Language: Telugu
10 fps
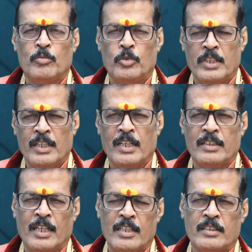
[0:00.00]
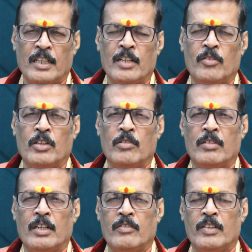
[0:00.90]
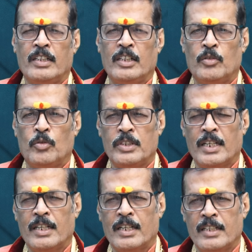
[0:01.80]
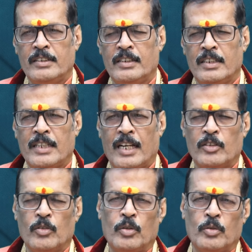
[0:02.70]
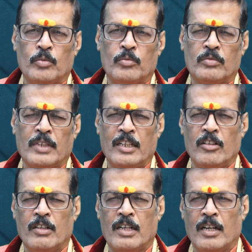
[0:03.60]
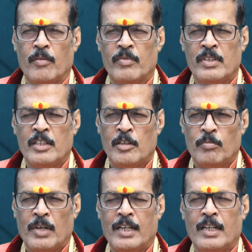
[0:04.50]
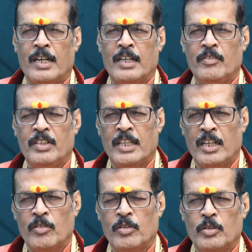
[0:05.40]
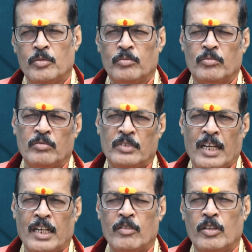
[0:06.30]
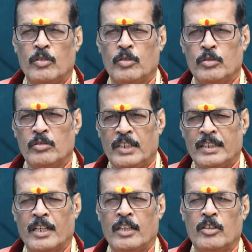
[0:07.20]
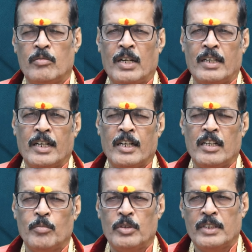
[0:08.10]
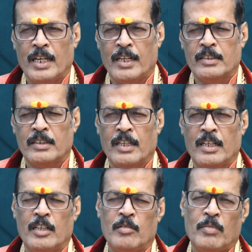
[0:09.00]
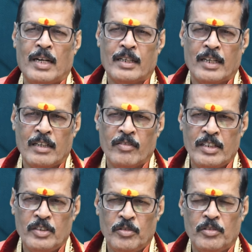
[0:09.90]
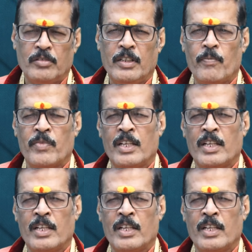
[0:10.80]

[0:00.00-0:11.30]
ముఖ్యంగా ధనస్థానంలో ఉన్నటువంటి కుజగ్రహ స్థితి జాతకుడు తన యొక్క మాట్లాడే విధానంలో చాలా వరకు ఇతరులతో మాట్లాడేటప్పుడు జాగ్రత్తగా మాట్లాడవలసి ఉంటుంది